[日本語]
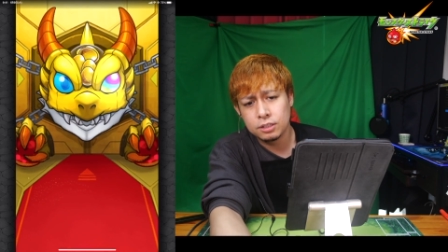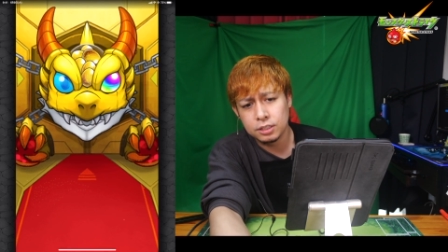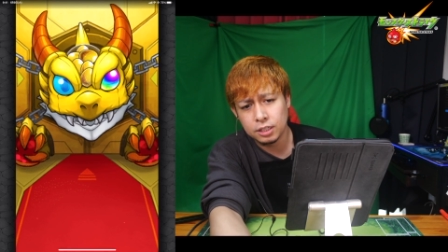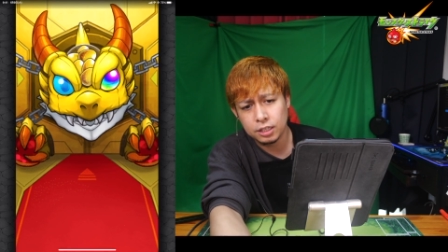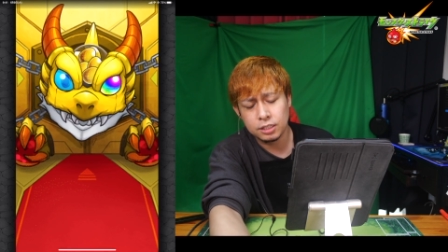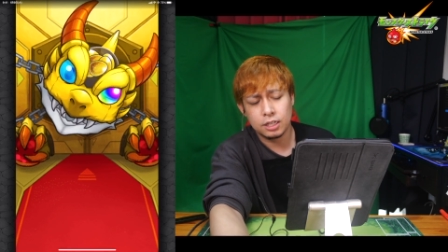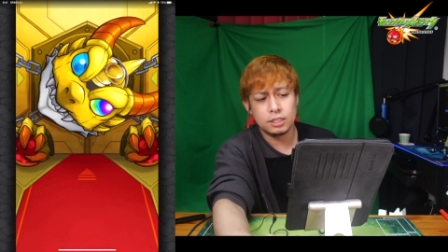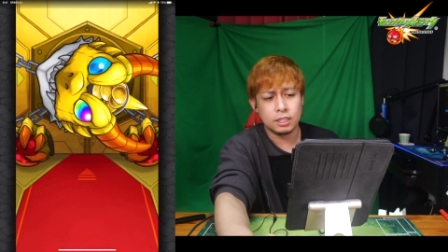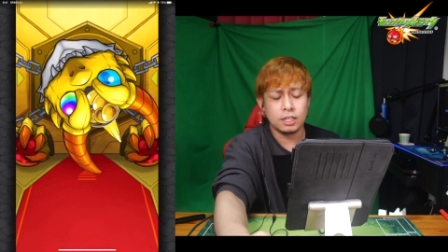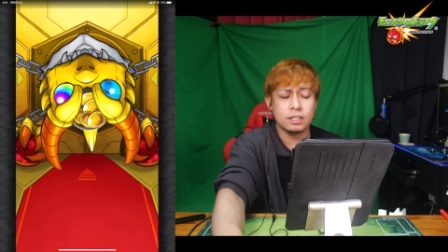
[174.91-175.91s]
いやいやい
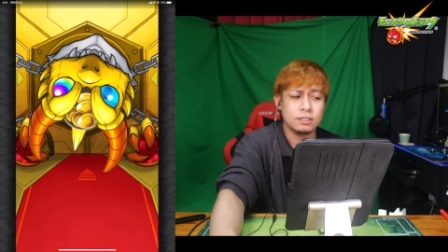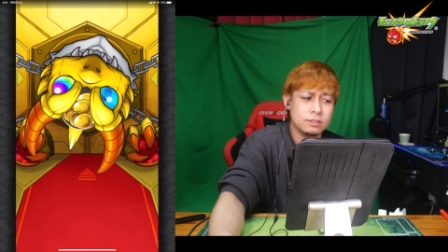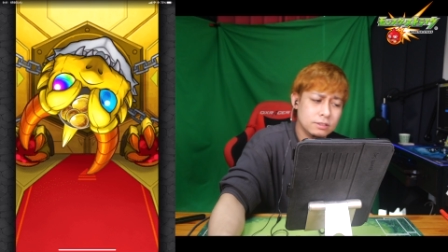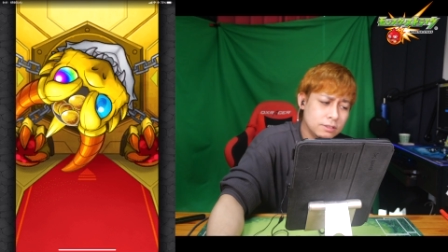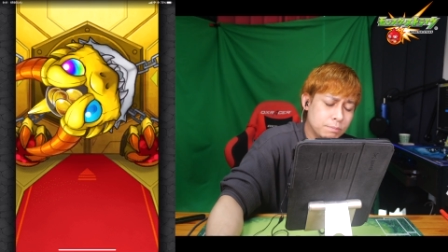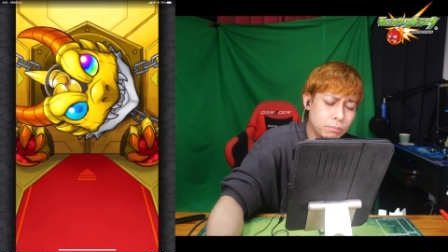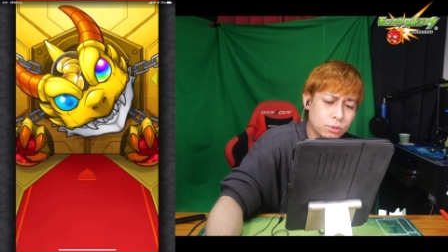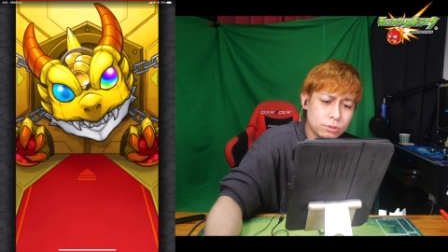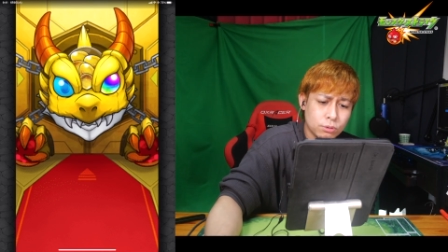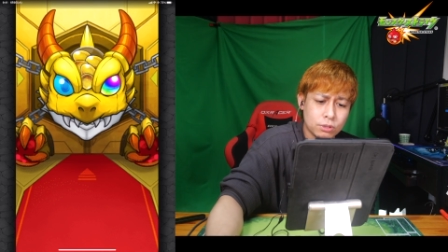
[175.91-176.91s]
や
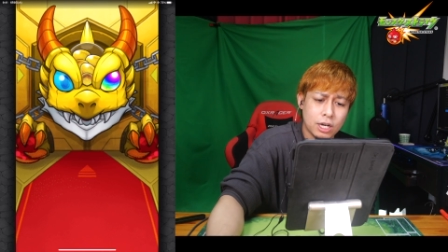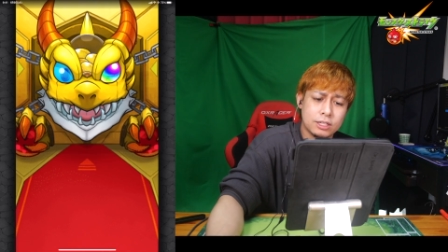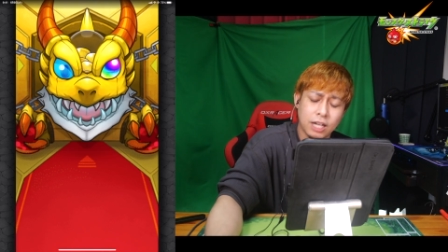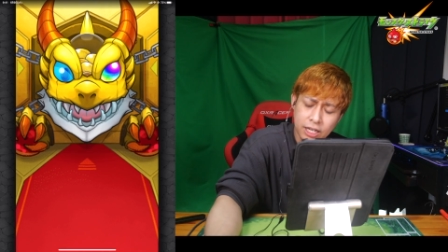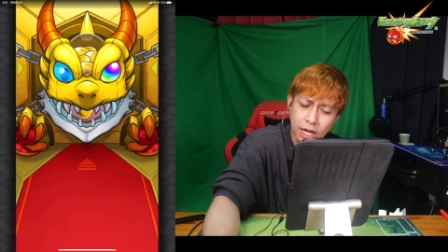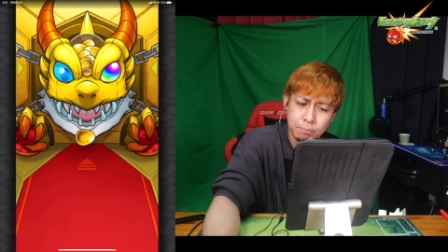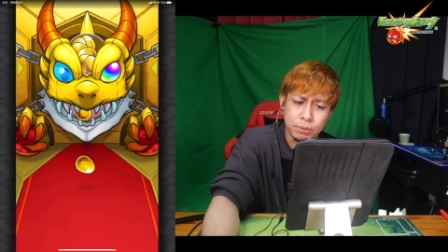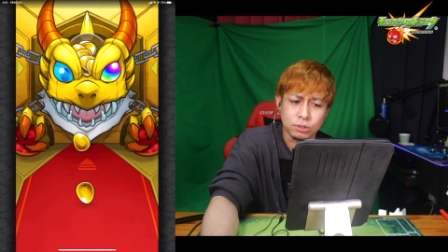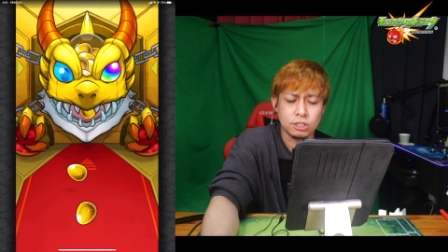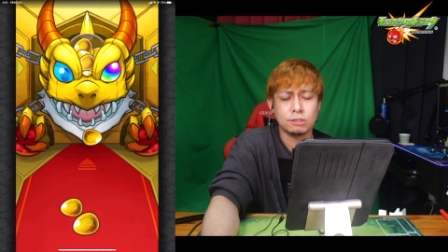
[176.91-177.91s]
冒頭から大発
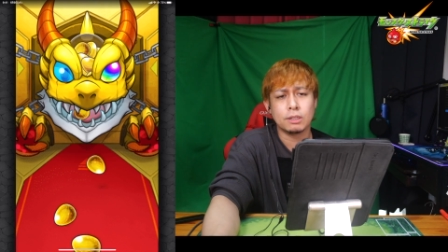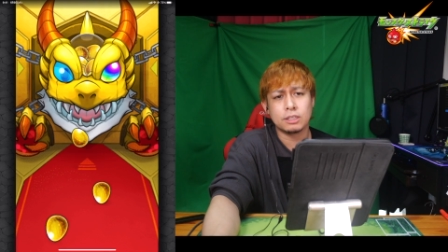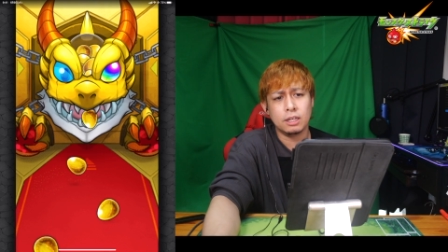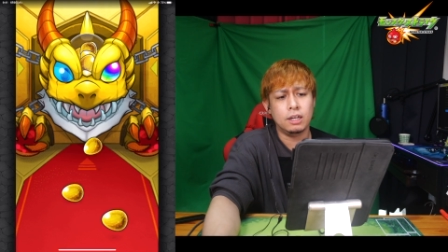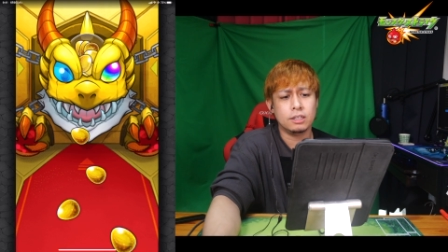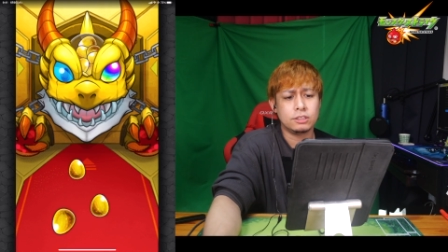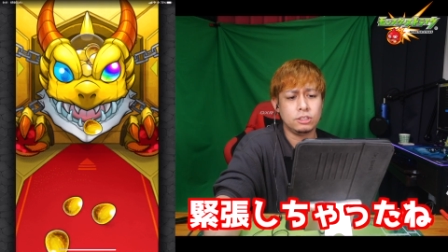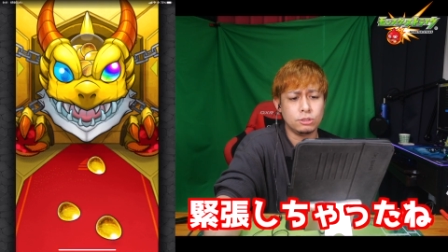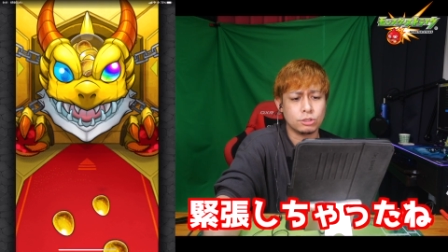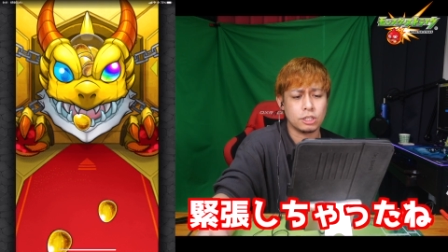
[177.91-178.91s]
表してしまって
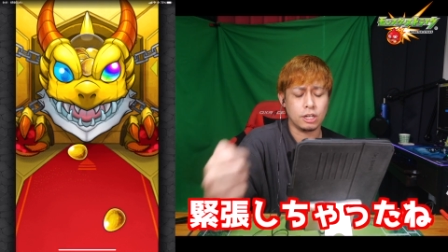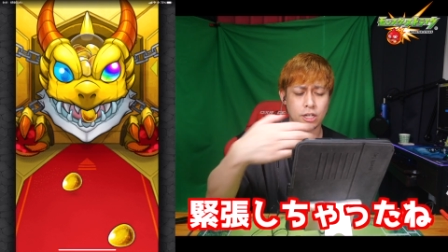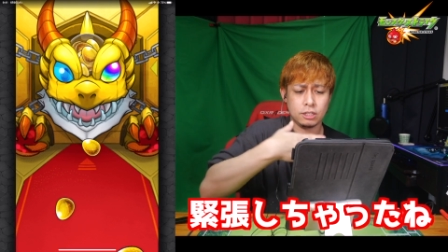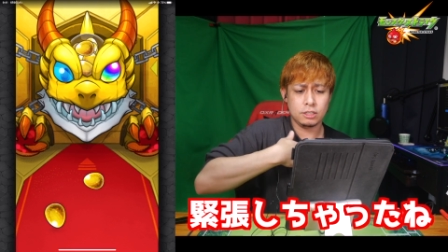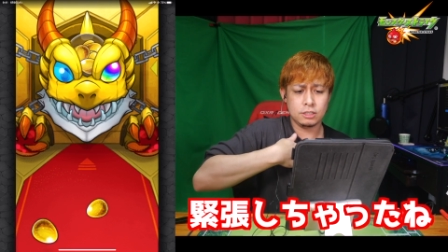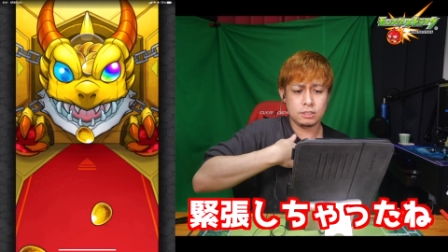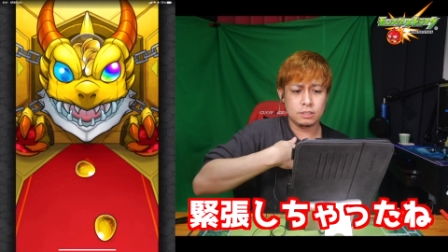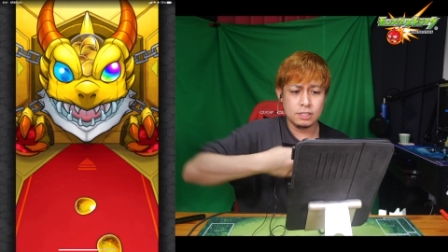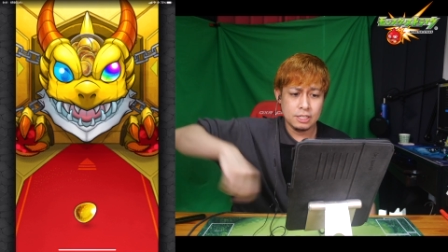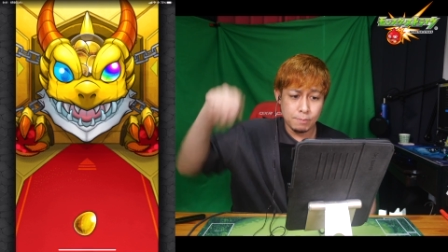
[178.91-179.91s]
緊張しちゃったね
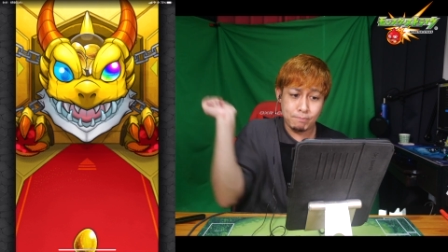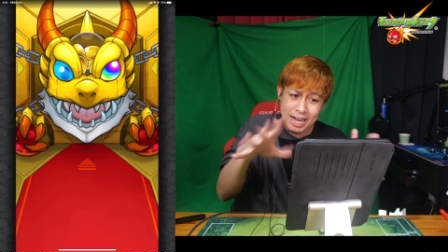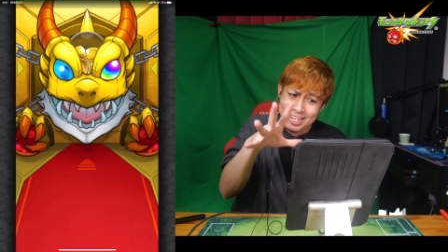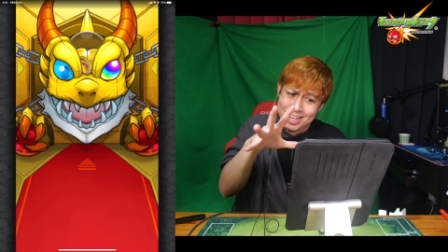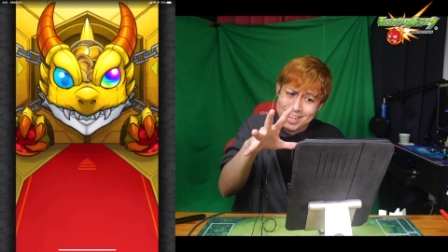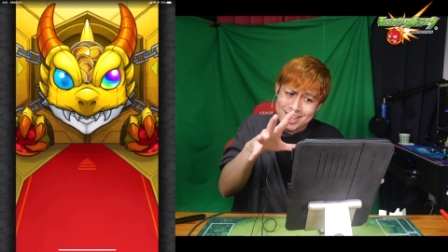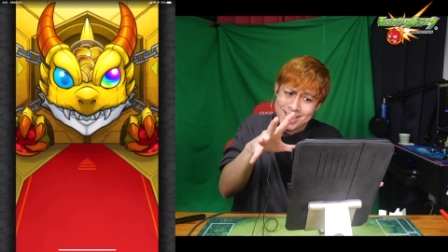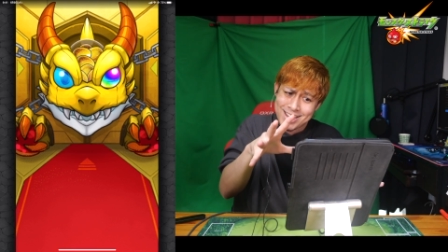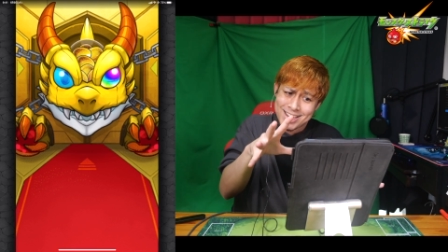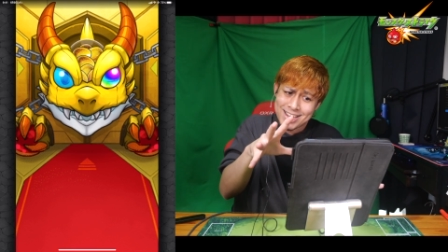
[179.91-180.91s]
パリン
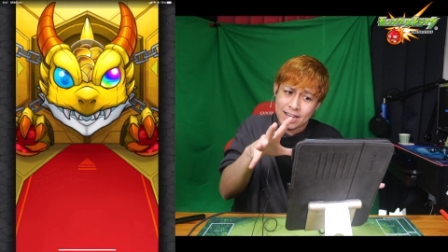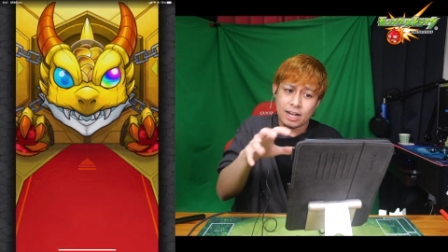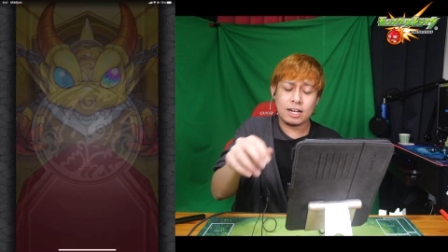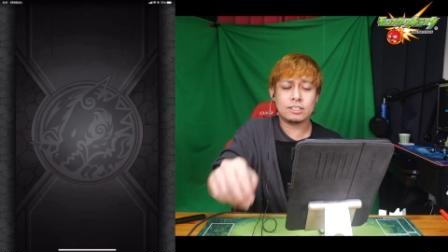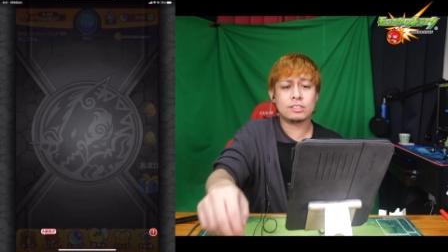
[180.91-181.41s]
あく